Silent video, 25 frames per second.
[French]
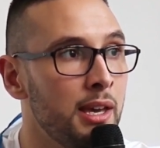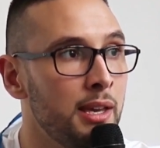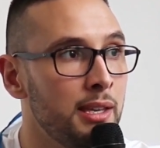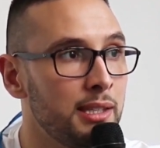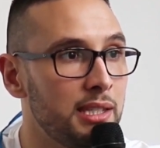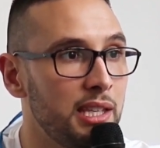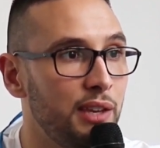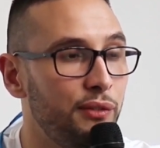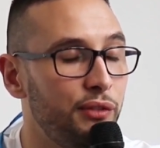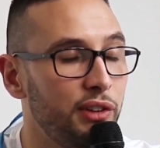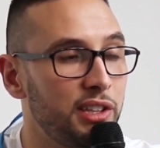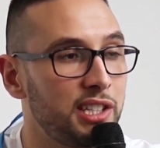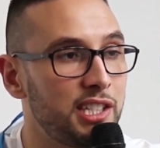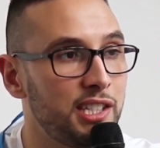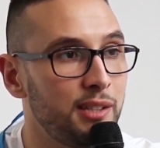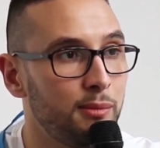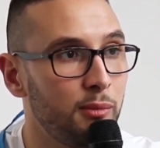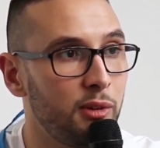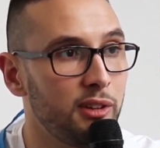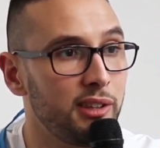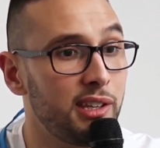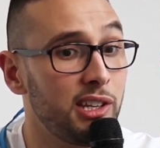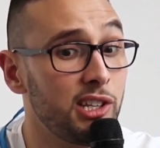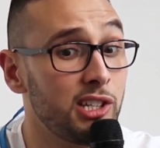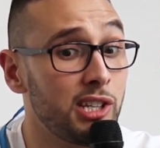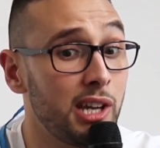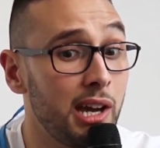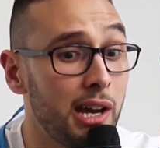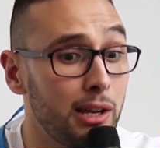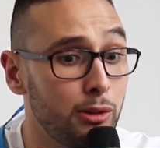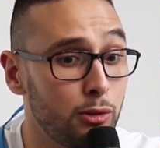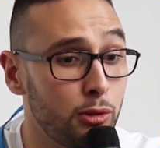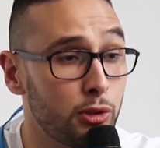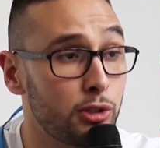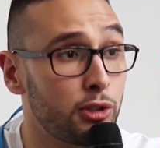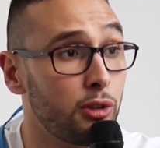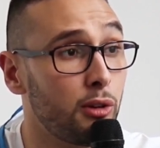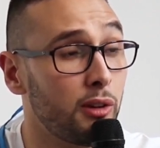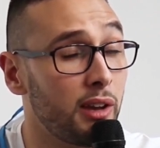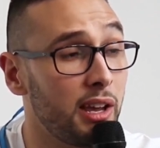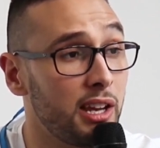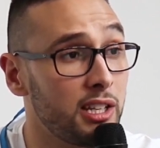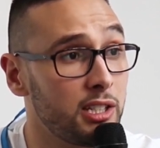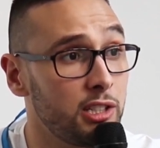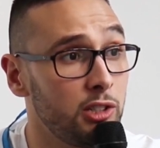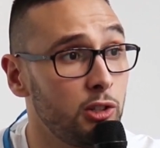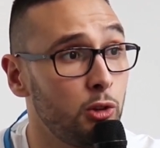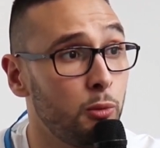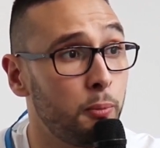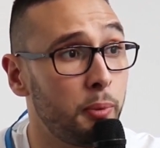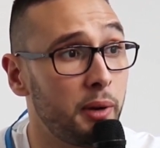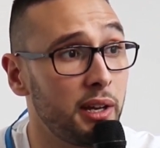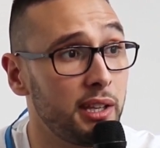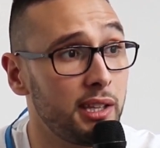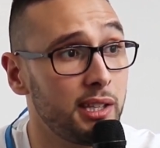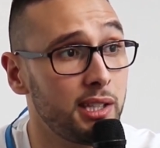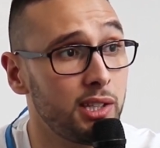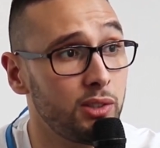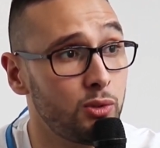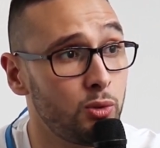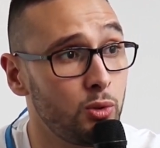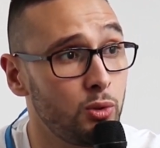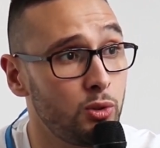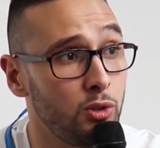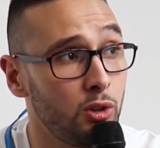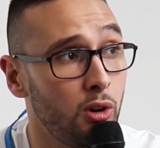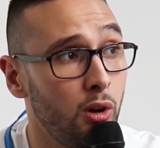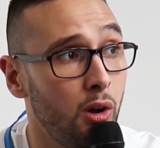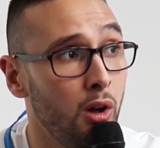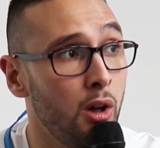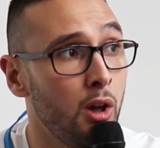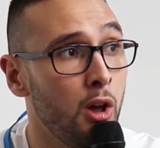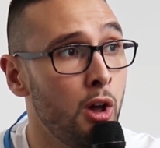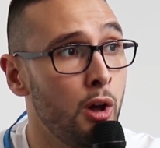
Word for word: c'est effectivement déjà de s'engager auprès des étudiants